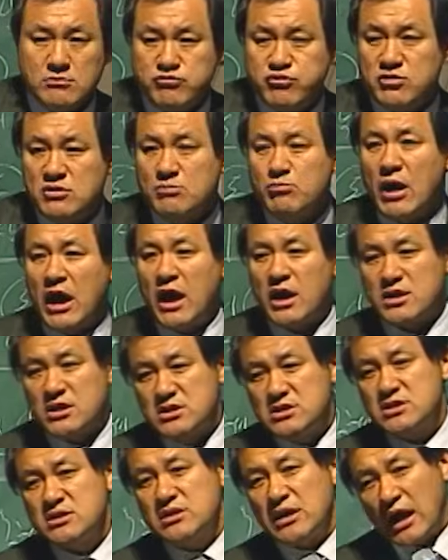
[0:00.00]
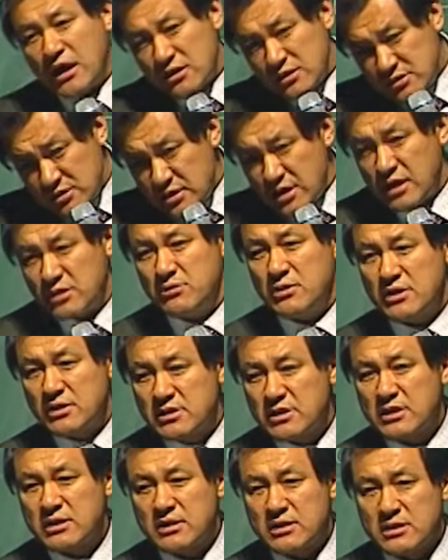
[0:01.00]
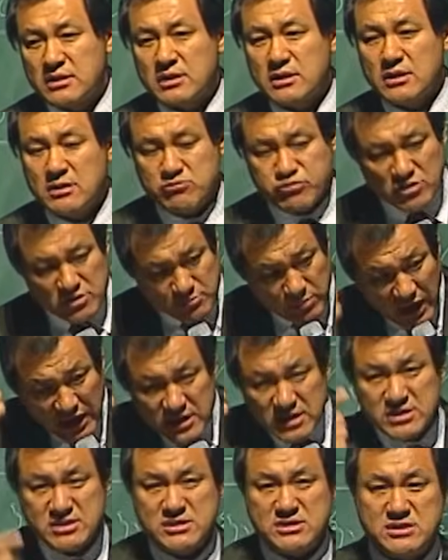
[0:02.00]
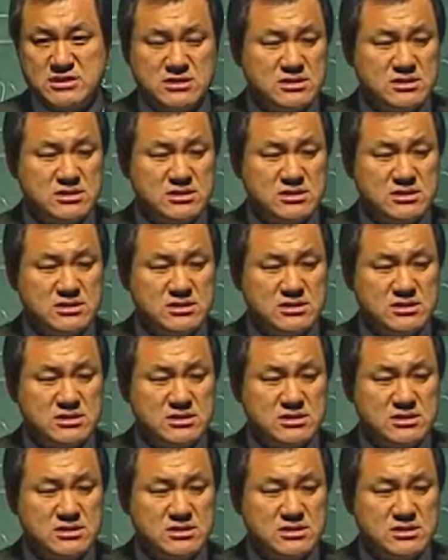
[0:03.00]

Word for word: 무 말인지를 알아들여야 돼. 무 말인지.